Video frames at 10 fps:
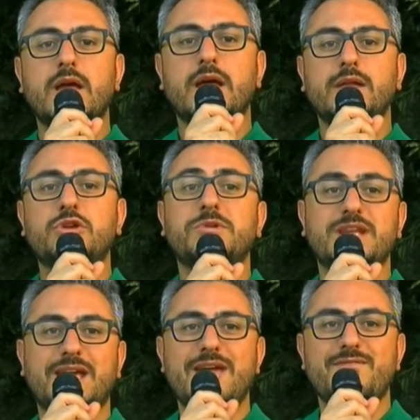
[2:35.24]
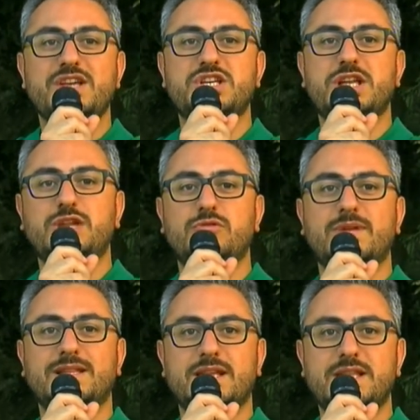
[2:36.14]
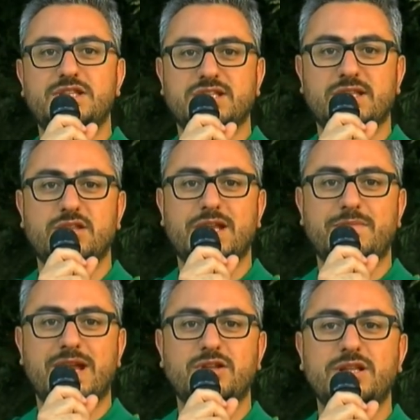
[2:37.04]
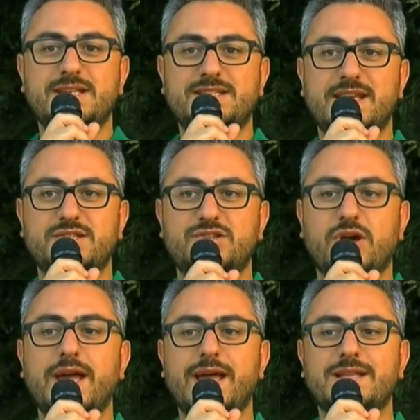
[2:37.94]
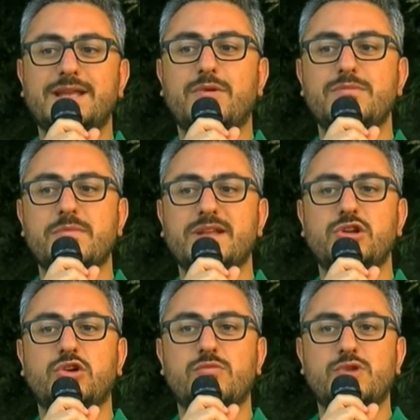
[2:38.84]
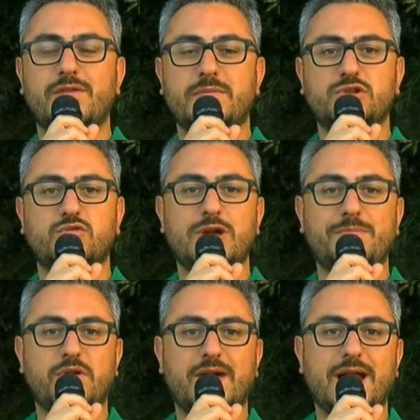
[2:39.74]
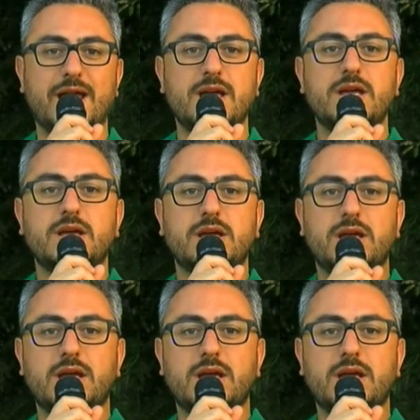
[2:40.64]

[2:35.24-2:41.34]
dopodiché invece nel 2013 è stato deliberato il dissesto e da quel momento il Comune avrebbe dovuto approvare eh,